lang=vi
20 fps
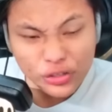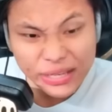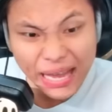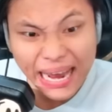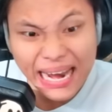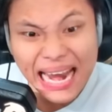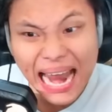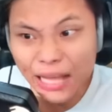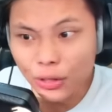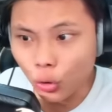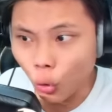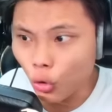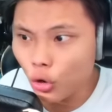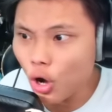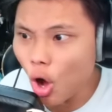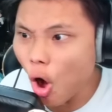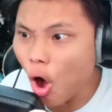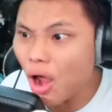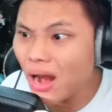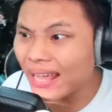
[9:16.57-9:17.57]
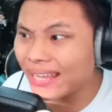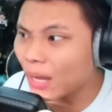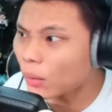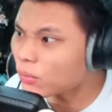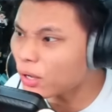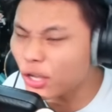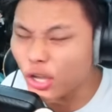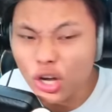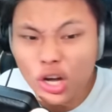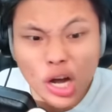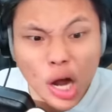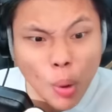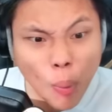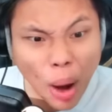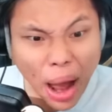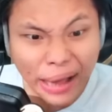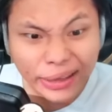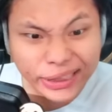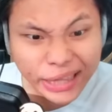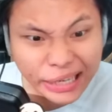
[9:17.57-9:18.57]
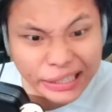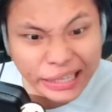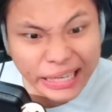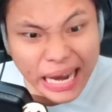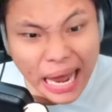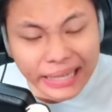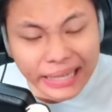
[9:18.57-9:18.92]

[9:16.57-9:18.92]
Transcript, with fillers: Vậy là tụi nó là giống như những người ngoài hành tinh đi đến